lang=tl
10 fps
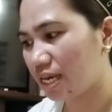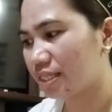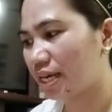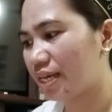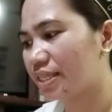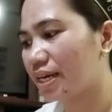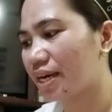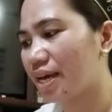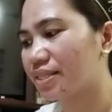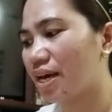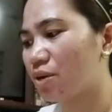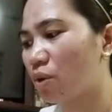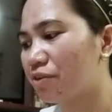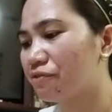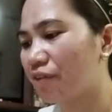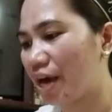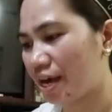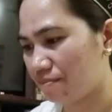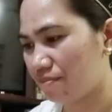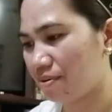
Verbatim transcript: Sa isang case ay 1.5.